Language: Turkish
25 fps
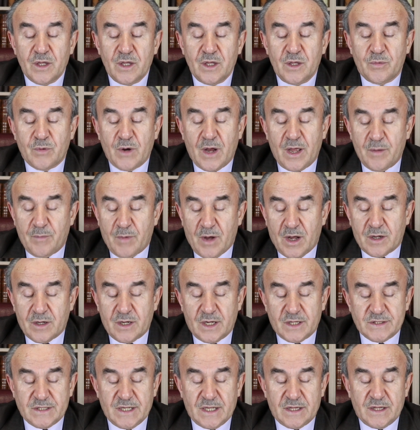İbrahim
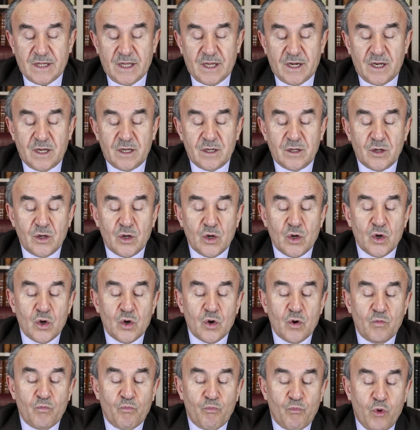Hakkı Hazretleri
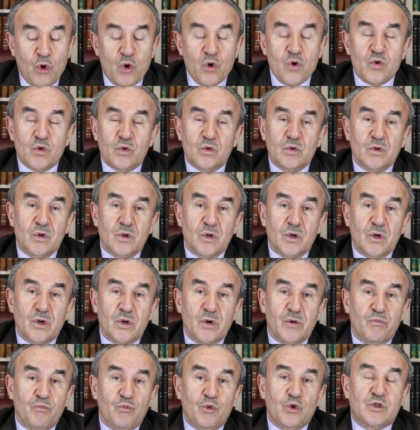bu
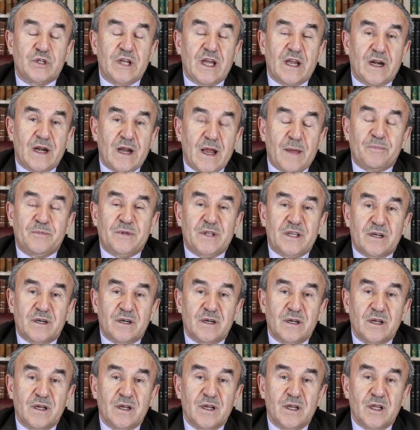
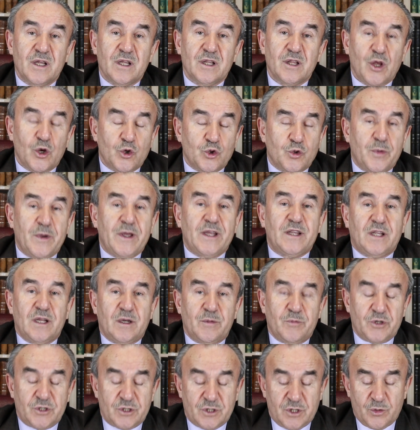mücerreptir. Tecrübe
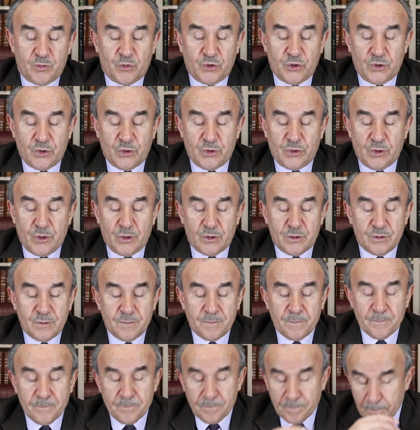edilmiştir buyuruyor.
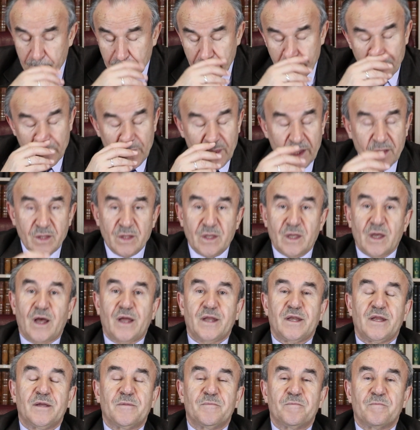
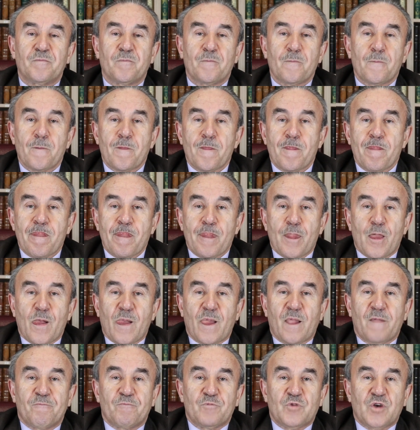Yani
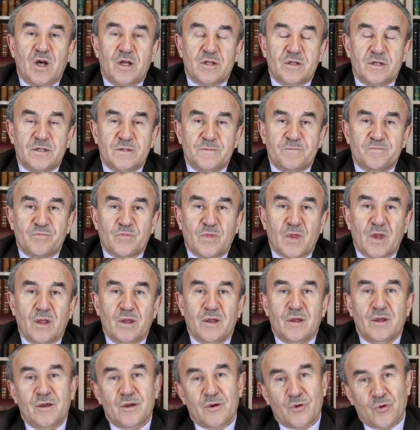kadın
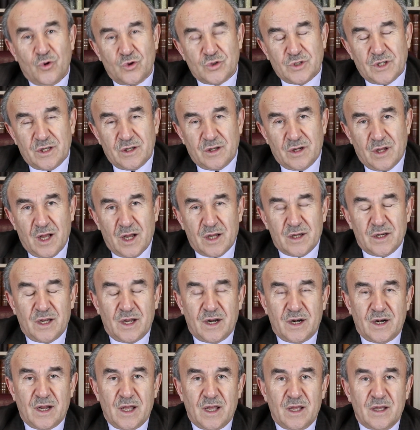kocanın
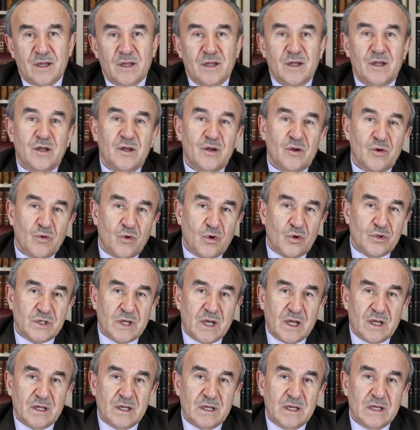haklarına,
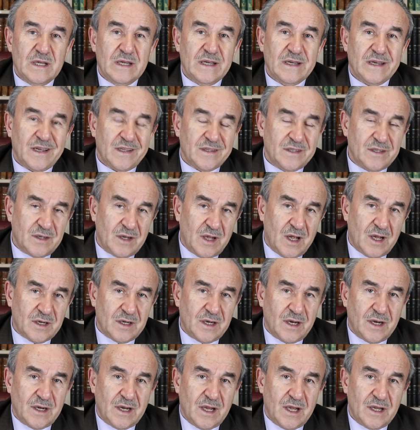koca kadın
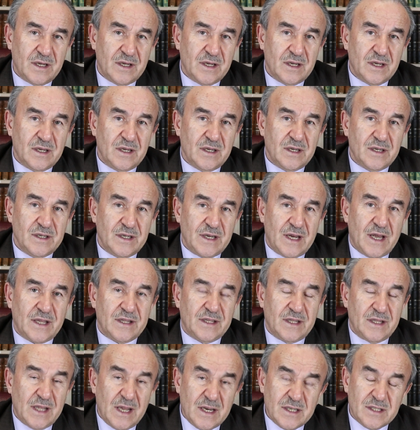haklarına
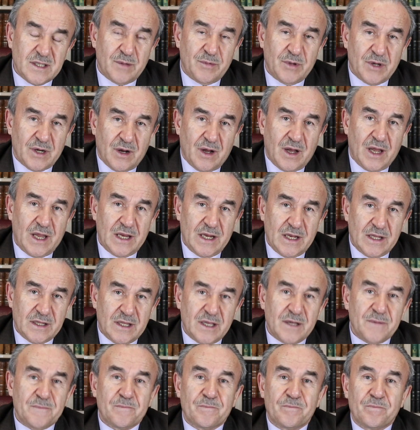riayet ederse bir
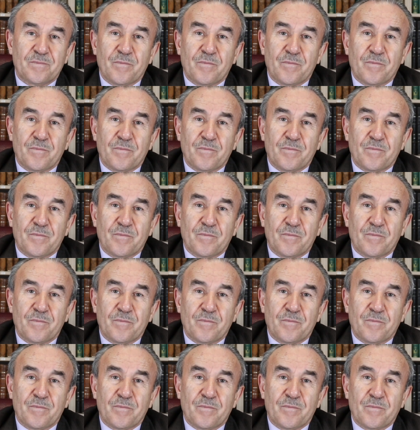ailede